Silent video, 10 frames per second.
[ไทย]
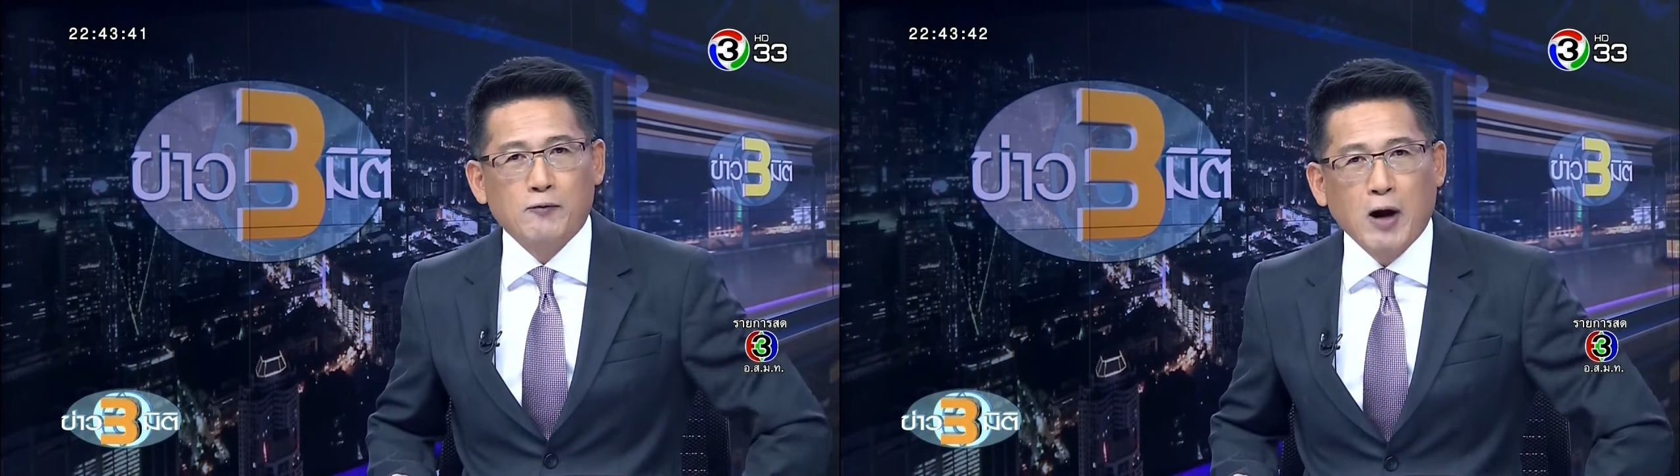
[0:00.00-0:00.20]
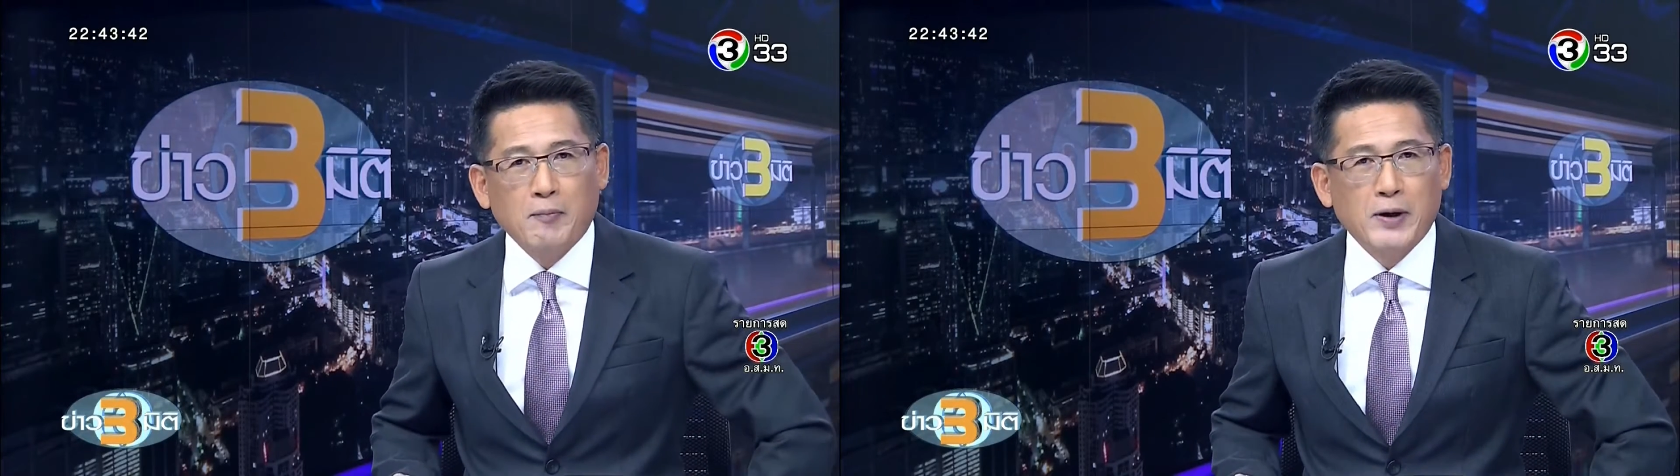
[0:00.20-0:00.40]

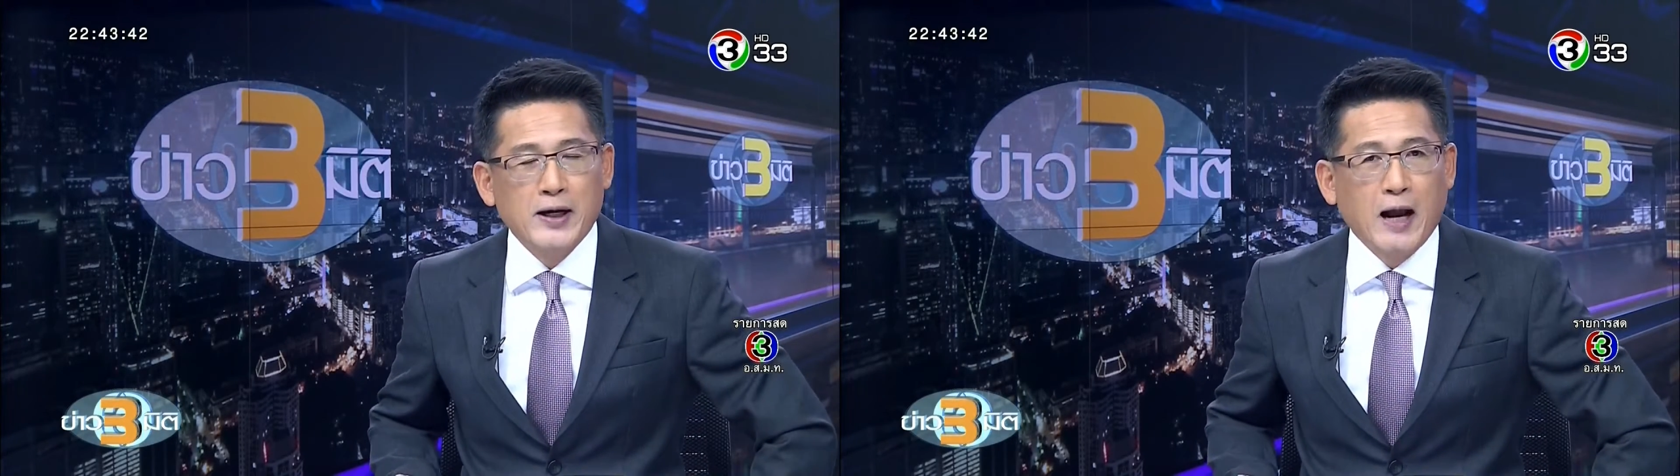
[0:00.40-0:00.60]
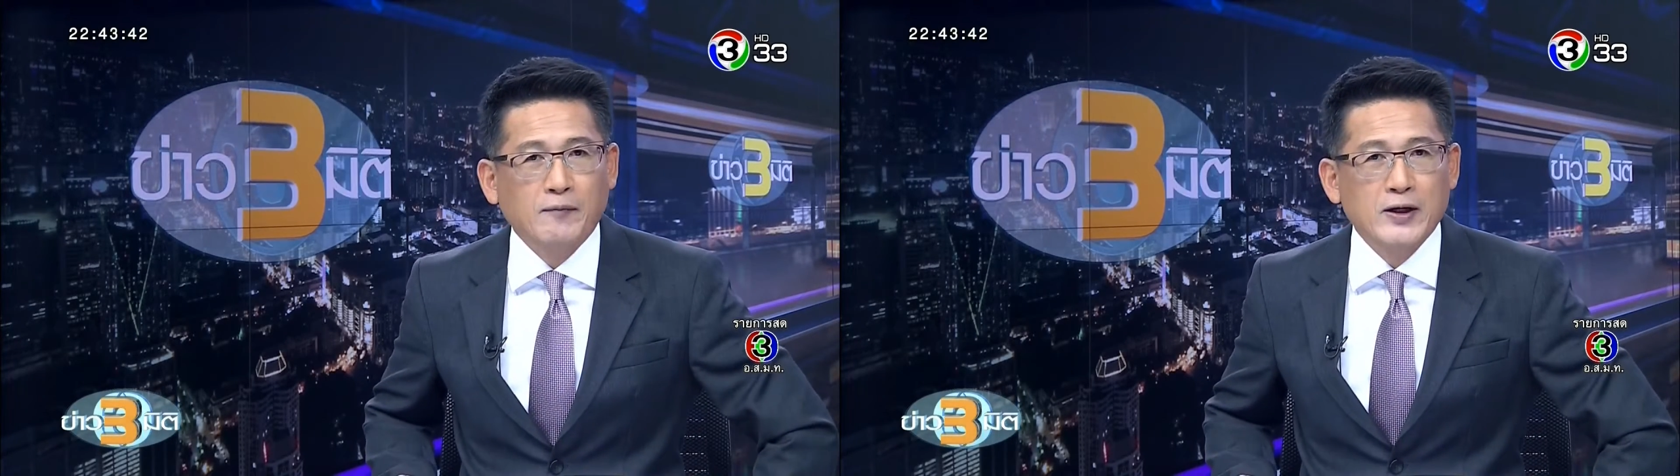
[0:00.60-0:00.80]
ความพ
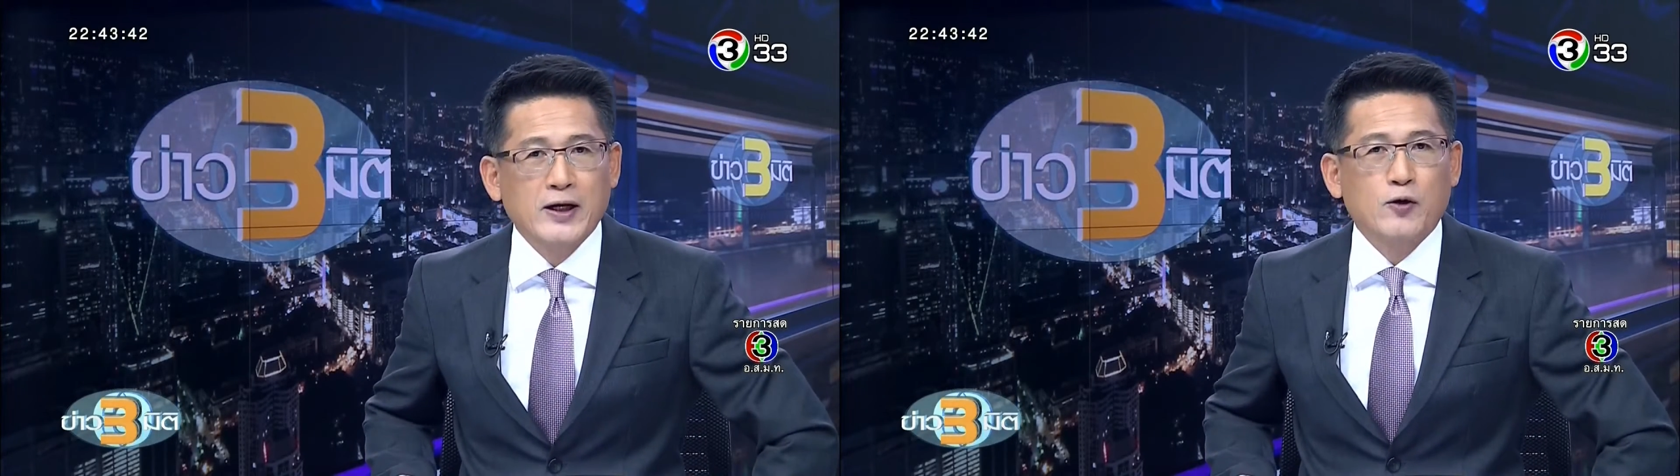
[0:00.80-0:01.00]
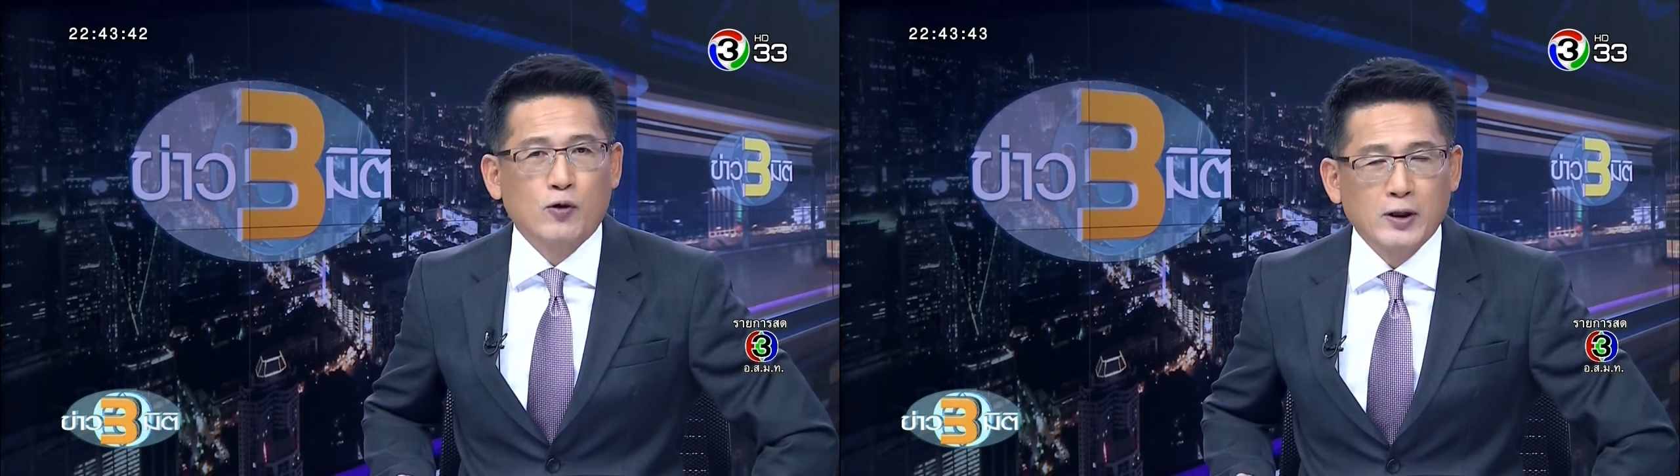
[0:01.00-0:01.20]
ยายามที่
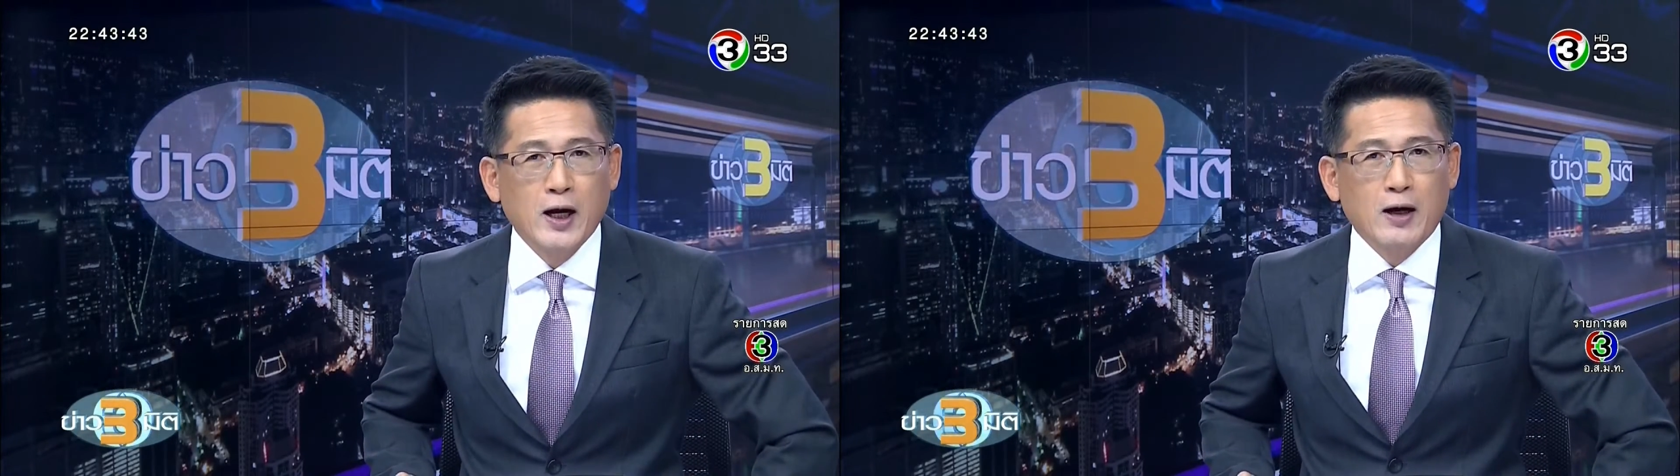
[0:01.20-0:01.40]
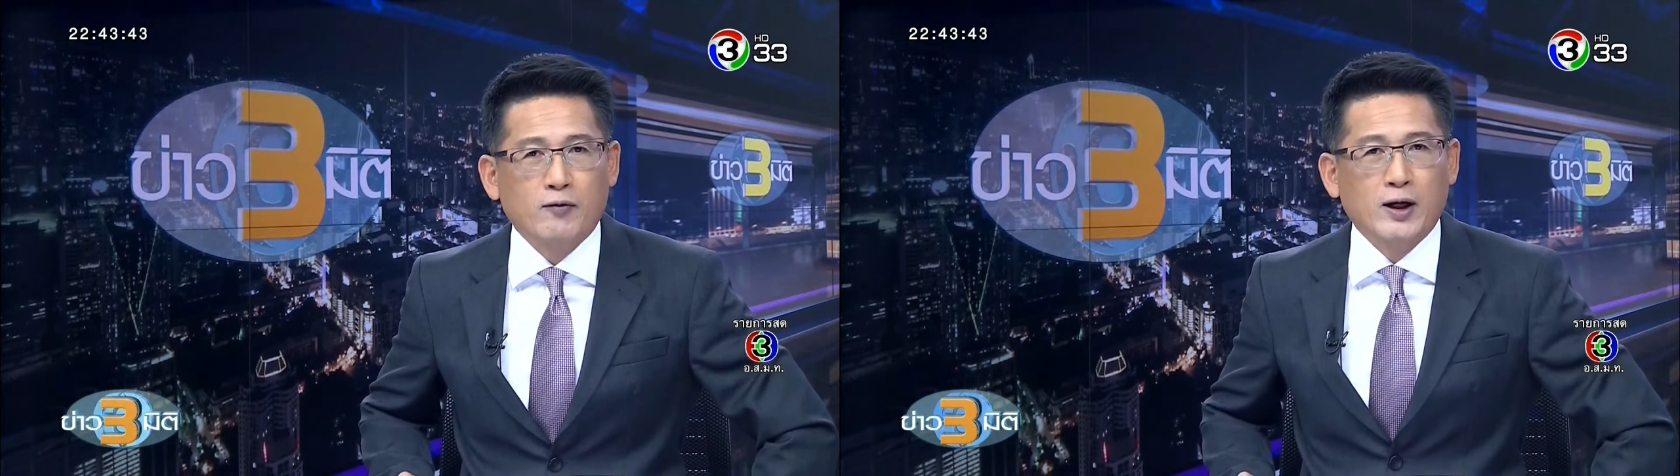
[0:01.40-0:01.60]
จะยก
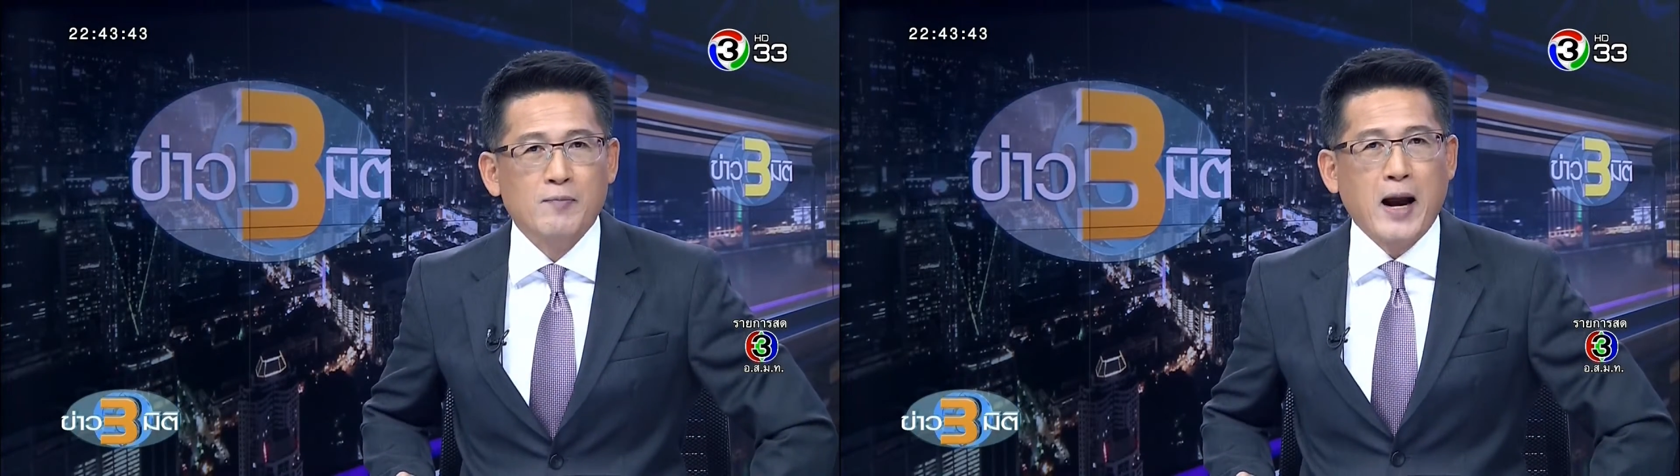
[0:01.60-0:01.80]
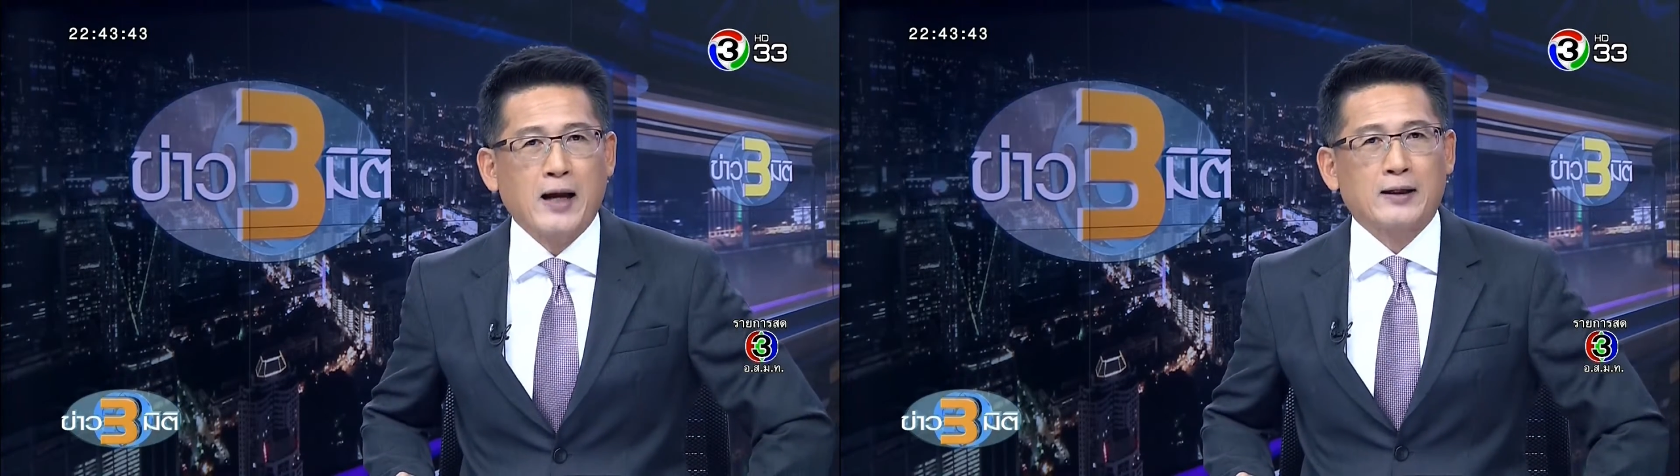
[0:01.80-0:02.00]
เลิกหรือ
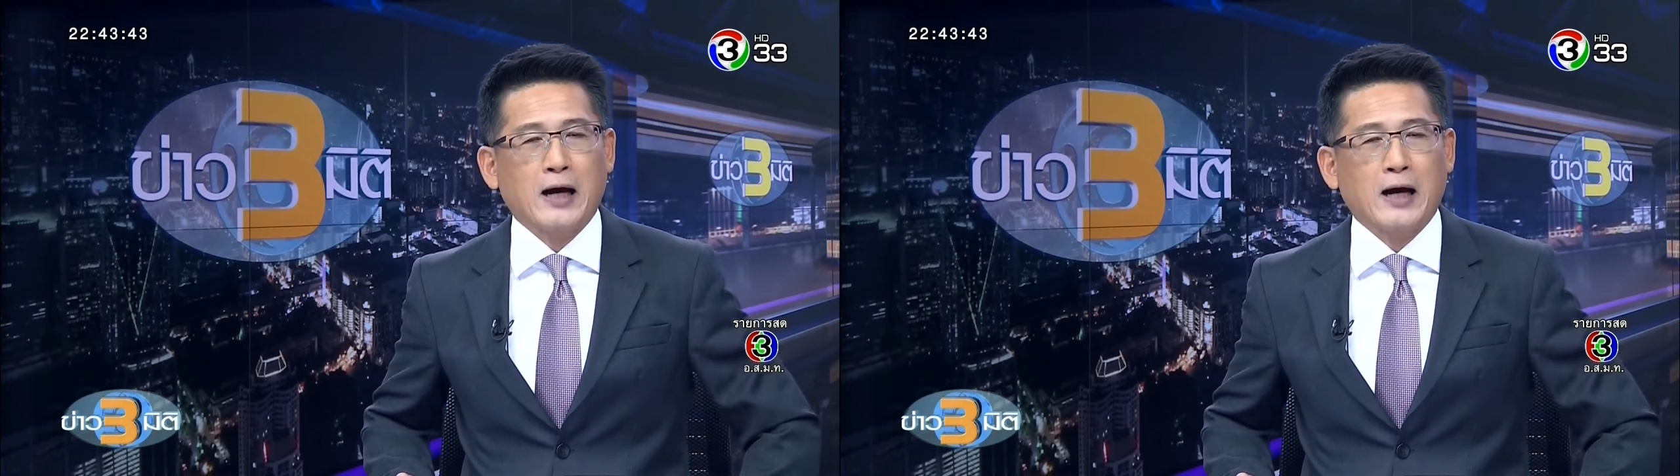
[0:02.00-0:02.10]
แบน